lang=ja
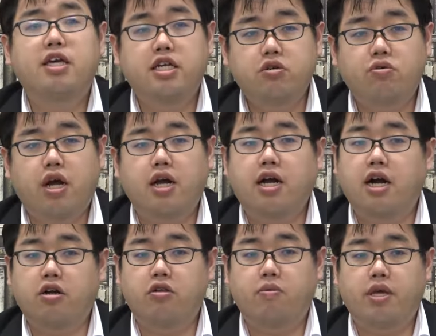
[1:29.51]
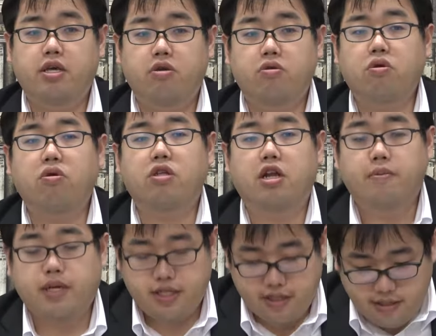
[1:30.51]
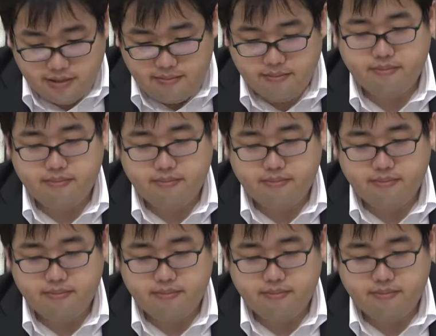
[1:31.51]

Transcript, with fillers: 以上が科学の勉強となります。